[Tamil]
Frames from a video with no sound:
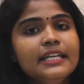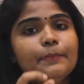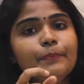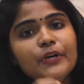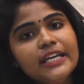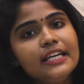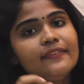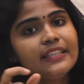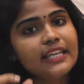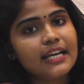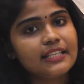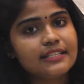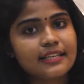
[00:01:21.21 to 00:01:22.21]
இப்போ
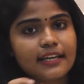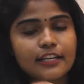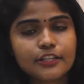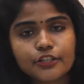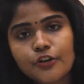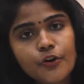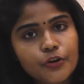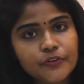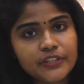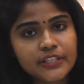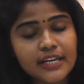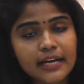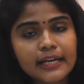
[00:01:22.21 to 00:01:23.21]
இருபத்தி அஞ்சு செகண்ட்ஸ்க்கு கொண்டு
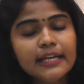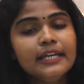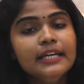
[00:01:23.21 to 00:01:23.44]
வந்துட்டாங்க